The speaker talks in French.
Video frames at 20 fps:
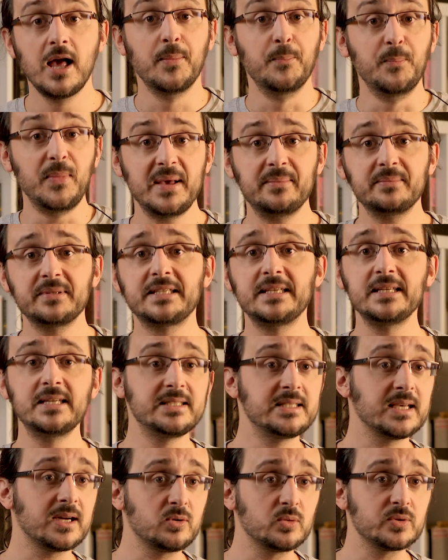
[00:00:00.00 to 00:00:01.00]
Même si
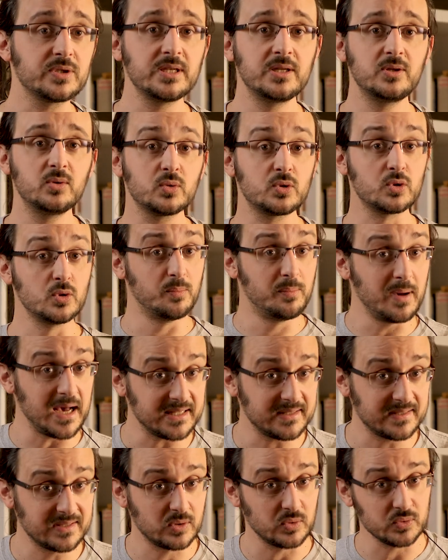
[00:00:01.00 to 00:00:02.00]
les circoncellions se
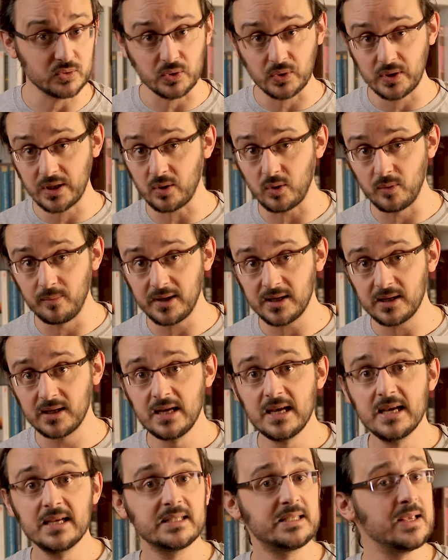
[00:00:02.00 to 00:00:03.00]
battent contre les Romains,
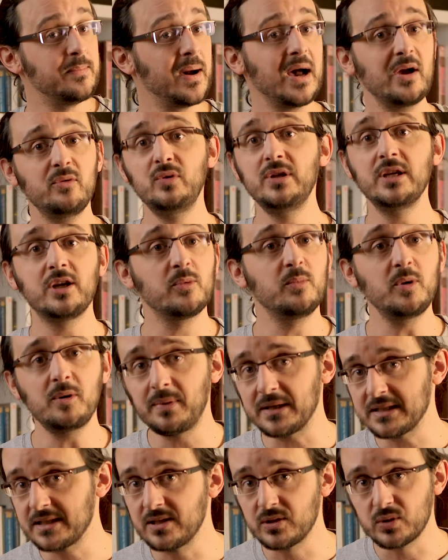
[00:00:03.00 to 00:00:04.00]
c'est pas uniquement
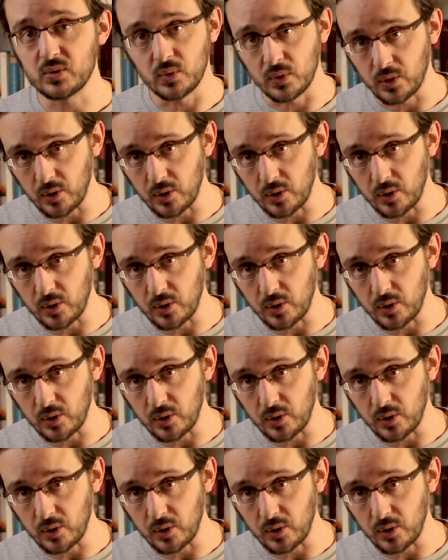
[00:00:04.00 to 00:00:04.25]
parce qu'ils sont